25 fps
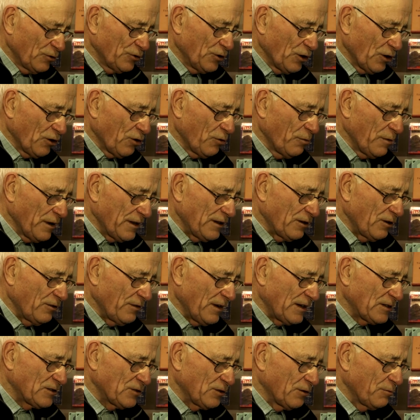
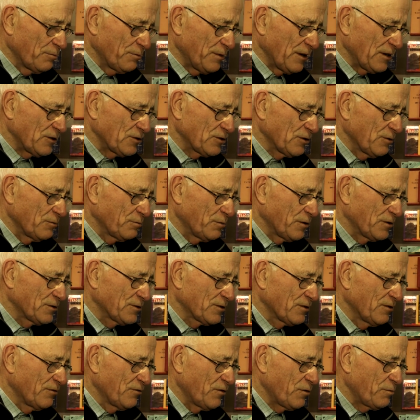udokumentować tą pierwszą
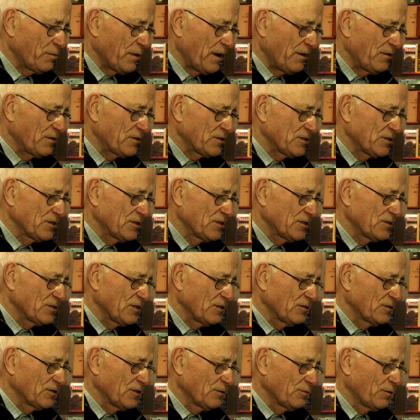polską wyprawę w
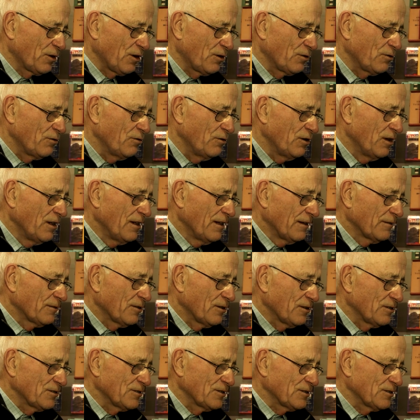60 roku,
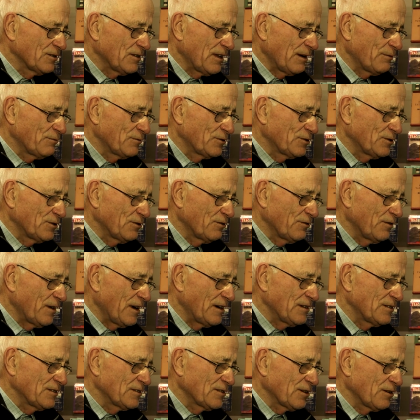koledzy tam
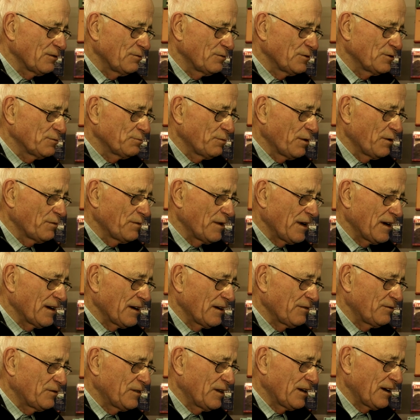usiłowali zrobić
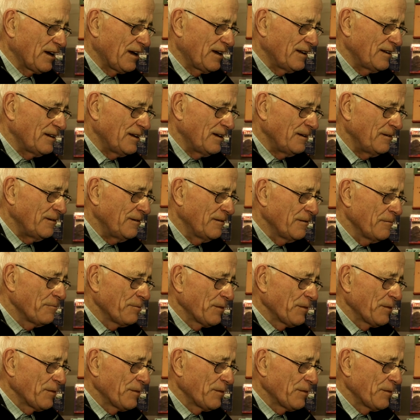pomiary w terenie,